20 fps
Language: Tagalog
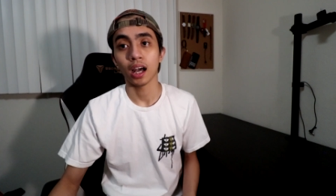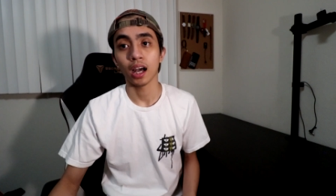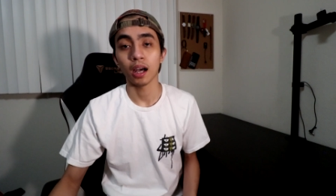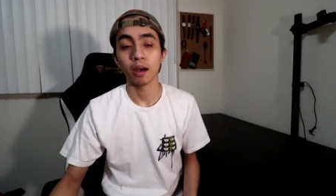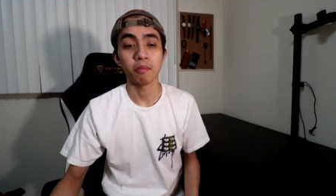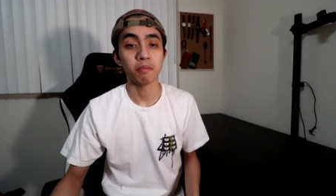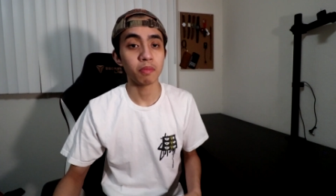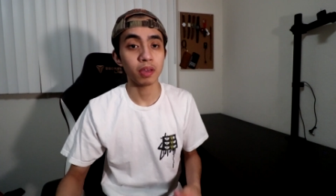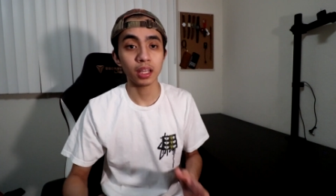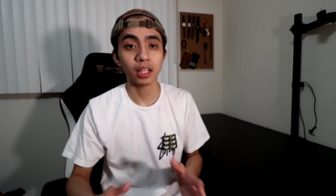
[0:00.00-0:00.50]

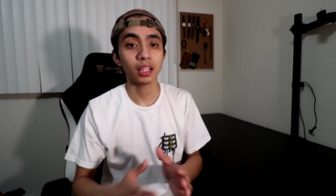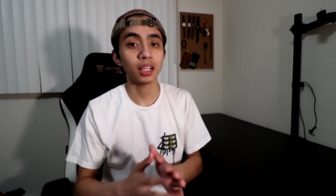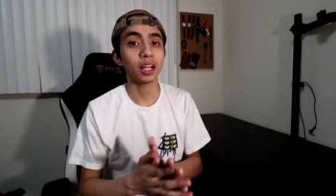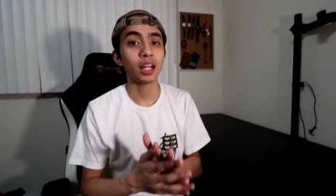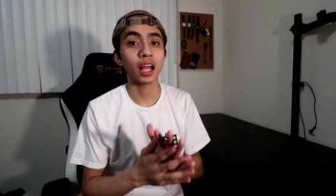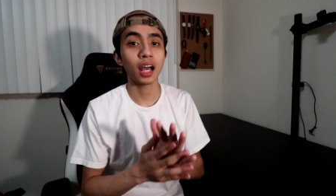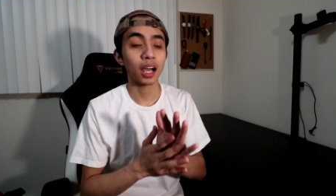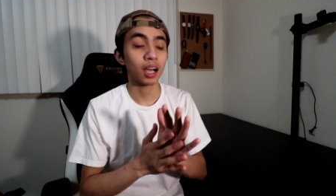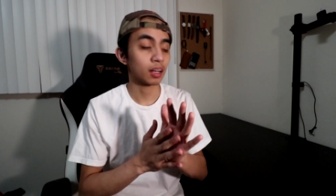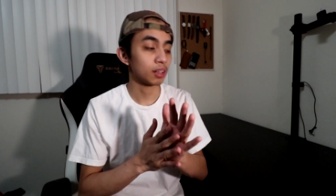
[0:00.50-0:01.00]
Uh, mainly
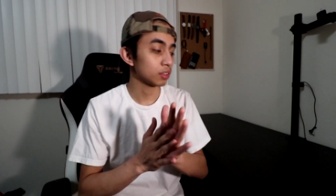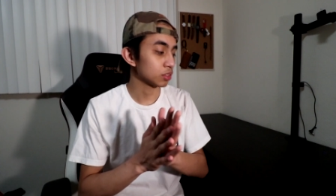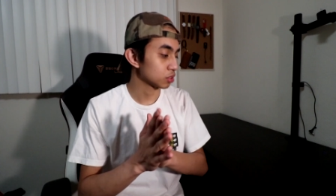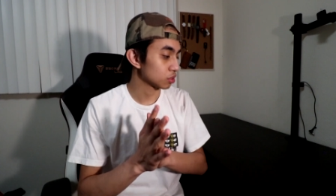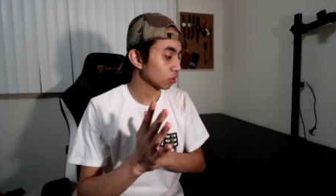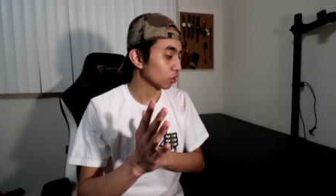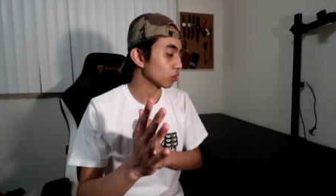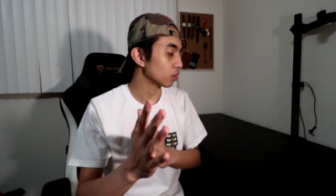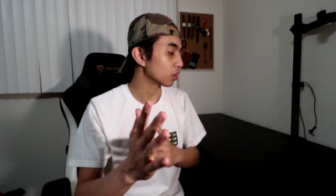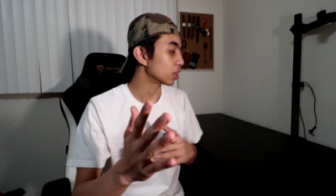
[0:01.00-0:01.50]
lang,
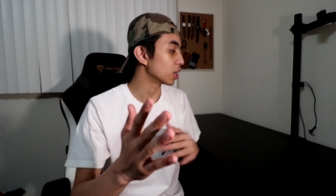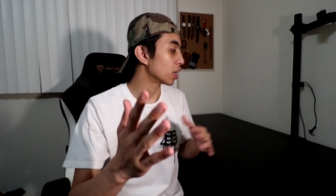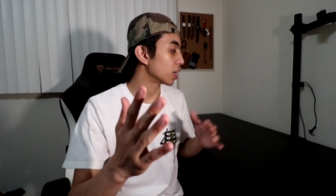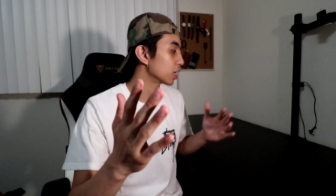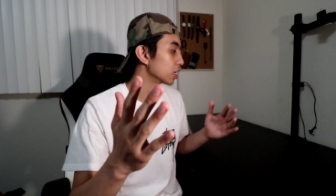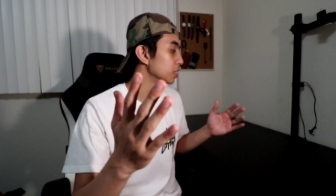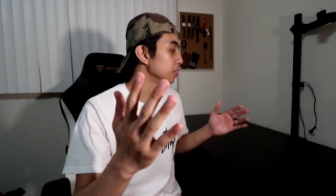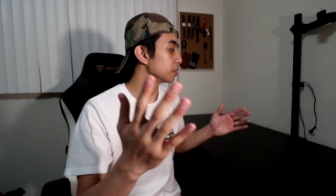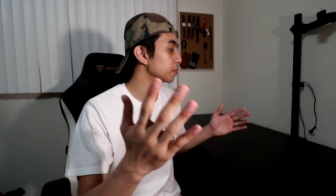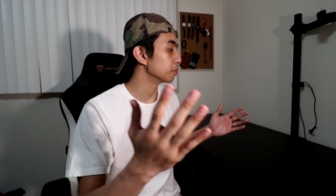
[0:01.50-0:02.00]
gusto ko
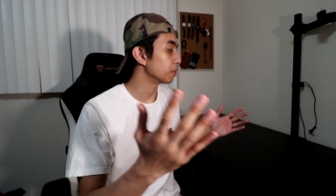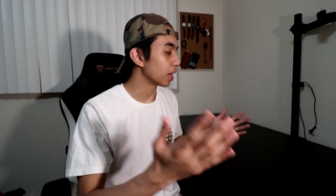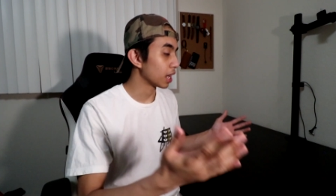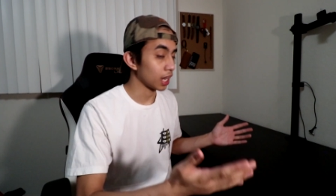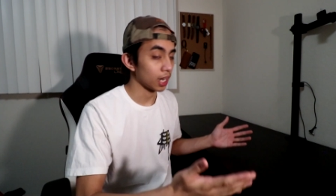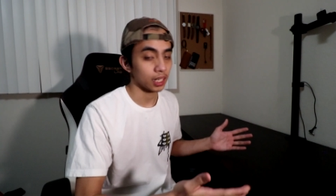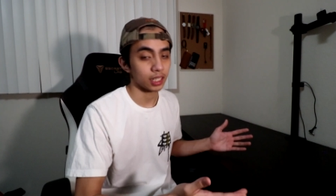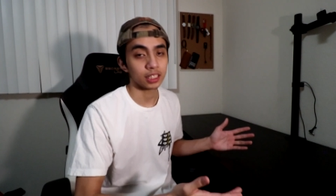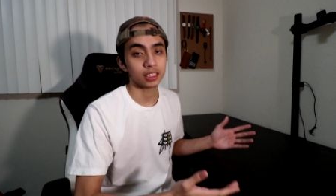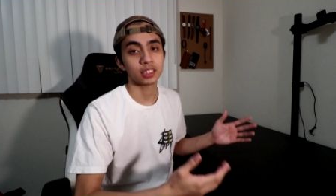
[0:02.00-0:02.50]
lang
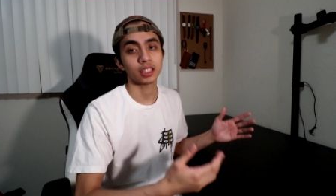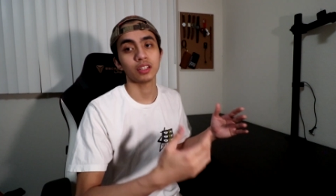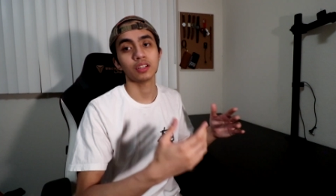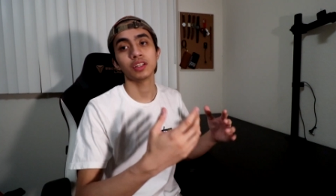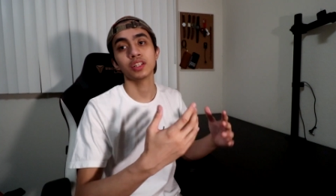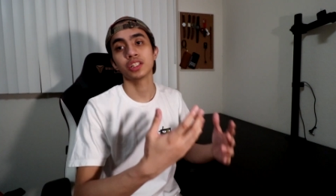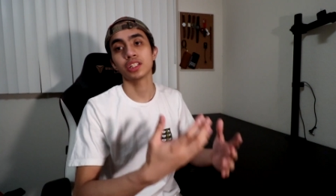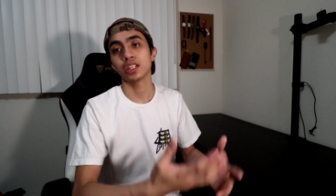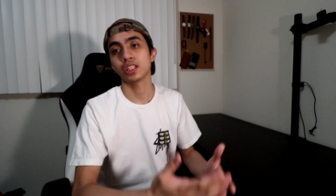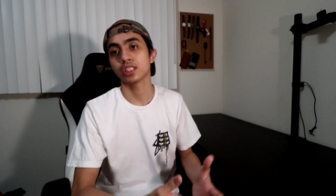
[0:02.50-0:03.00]
ibahagi sa inyo,
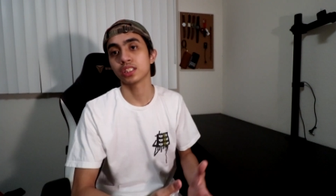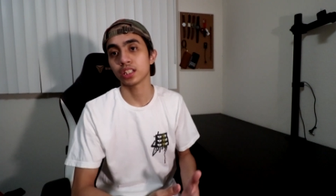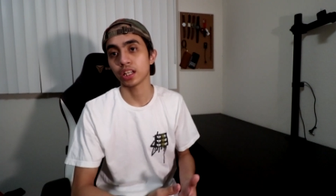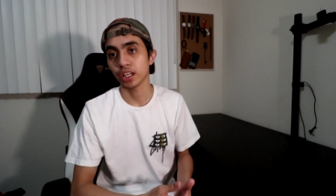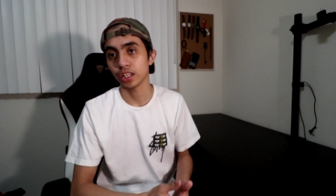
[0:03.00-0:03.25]
share sa